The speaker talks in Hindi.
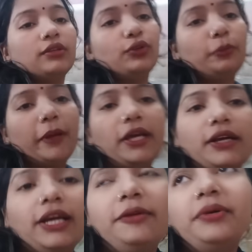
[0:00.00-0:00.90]
दोपहर
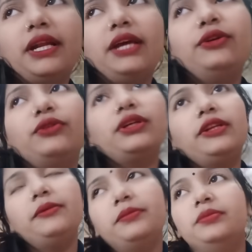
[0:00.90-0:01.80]
का ही बनाई हूँ
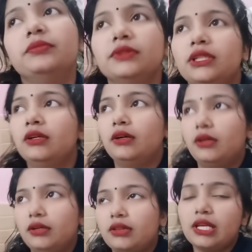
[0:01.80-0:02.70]
करीब
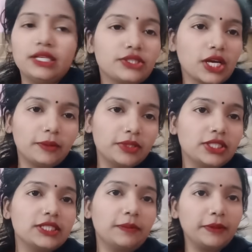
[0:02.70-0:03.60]
तीन चार
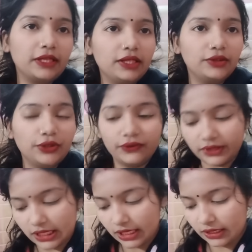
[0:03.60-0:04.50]
बजे जब पतिदेव
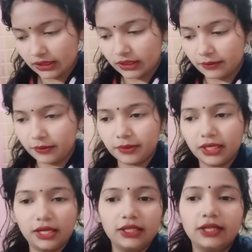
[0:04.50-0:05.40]
ड्यूटी जा रहे थे तभी
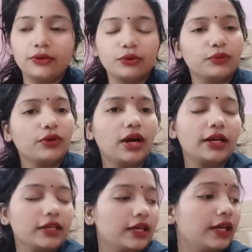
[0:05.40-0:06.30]
बना लिए और वो खा
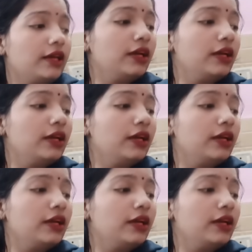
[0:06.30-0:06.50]
के गए